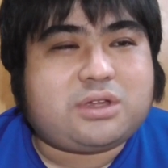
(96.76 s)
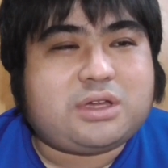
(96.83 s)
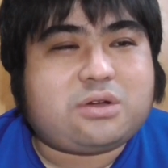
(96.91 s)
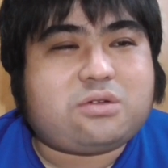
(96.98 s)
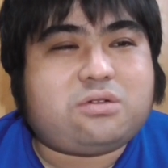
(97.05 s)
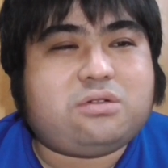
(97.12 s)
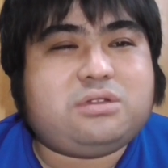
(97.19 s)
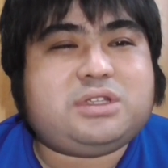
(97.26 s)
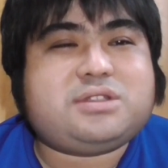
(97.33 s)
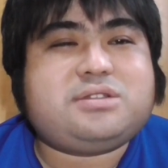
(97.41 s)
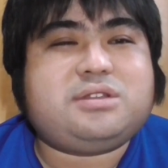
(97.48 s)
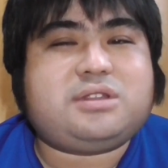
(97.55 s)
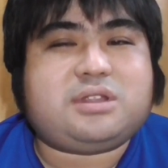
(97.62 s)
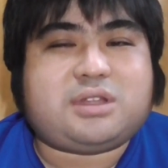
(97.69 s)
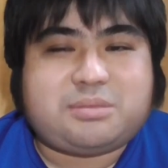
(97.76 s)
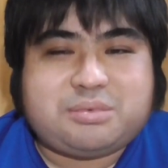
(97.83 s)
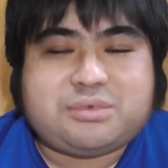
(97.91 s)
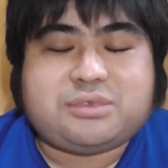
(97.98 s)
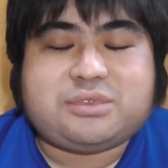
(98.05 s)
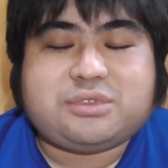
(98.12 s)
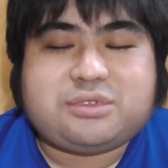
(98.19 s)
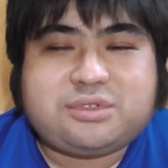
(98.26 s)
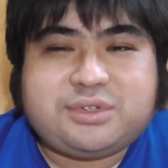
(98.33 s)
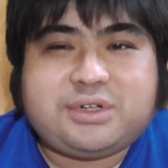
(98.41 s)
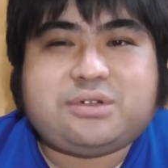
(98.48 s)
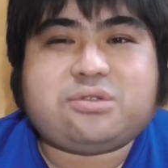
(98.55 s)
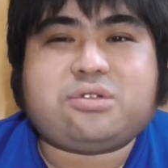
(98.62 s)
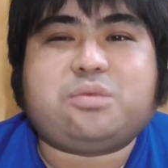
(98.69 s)
結婚について多分触
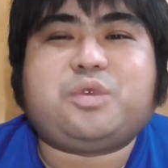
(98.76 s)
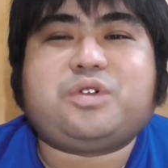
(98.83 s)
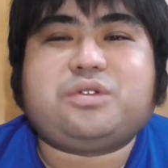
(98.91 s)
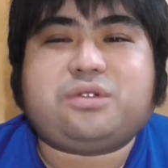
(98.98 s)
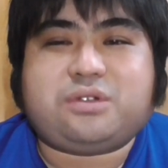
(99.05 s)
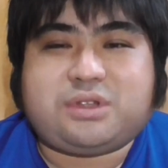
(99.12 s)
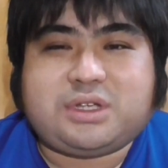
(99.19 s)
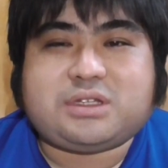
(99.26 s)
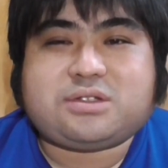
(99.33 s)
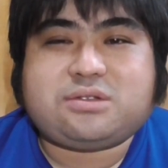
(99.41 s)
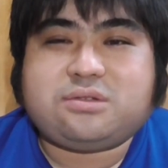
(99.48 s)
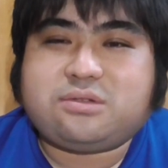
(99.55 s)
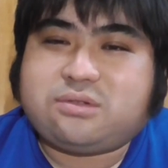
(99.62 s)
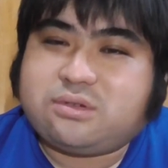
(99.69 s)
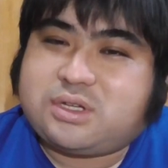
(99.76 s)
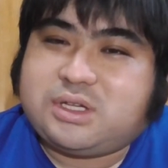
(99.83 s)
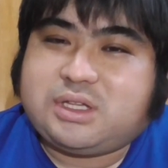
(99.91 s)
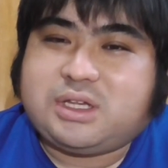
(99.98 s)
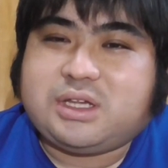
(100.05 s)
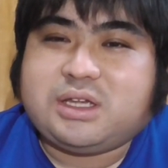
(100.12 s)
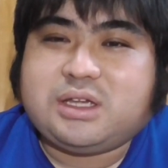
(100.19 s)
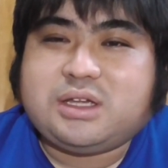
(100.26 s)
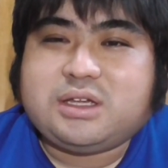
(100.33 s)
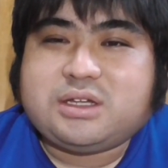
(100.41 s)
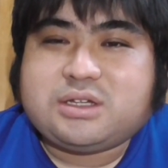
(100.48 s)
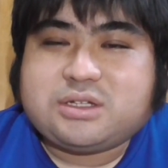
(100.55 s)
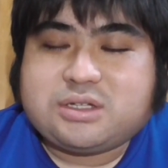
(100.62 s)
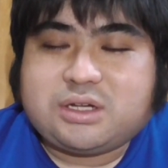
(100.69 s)
れると思うので、その時に
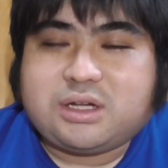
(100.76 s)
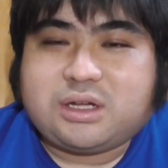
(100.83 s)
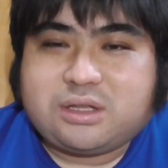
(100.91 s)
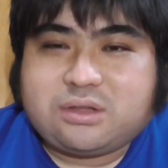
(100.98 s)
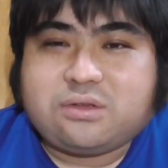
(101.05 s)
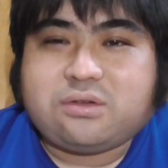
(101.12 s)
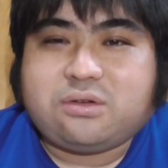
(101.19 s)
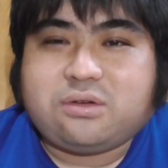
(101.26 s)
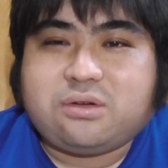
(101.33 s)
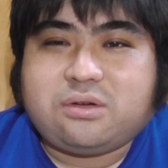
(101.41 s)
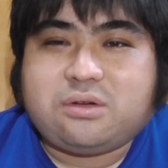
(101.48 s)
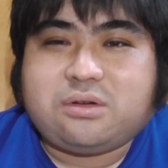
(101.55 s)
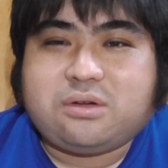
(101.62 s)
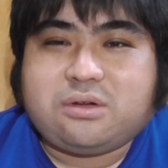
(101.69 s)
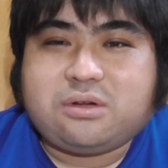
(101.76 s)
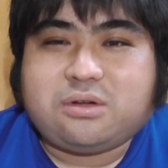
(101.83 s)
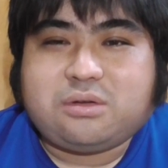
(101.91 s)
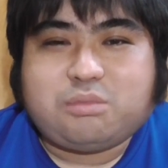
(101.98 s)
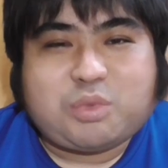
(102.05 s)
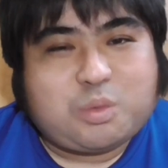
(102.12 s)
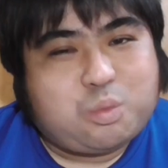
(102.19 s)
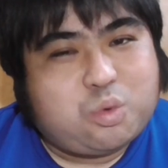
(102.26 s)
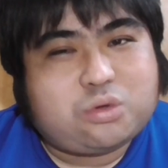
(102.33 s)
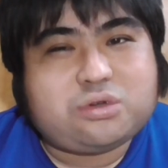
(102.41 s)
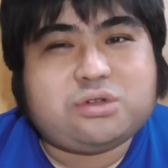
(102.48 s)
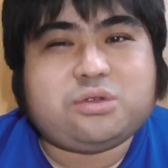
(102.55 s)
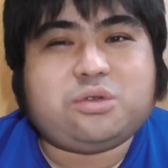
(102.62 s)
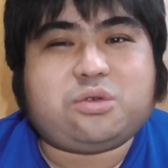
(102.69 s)
まあ、
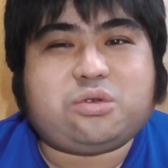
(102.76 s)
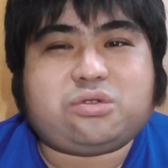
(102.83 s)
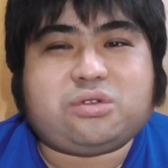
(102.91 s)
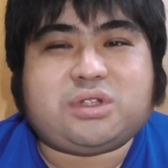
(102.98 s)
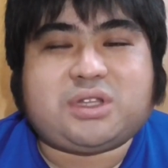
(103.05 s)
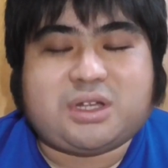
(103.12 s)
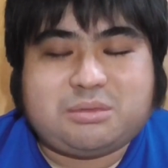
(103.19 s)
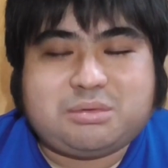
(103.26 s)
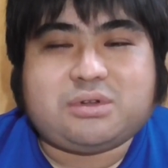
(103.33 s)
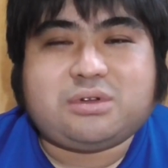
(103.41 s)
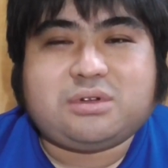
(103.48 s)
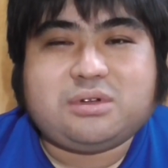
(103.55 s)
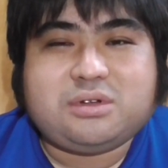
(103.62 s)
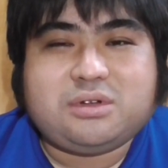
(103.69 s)
僕のことは多分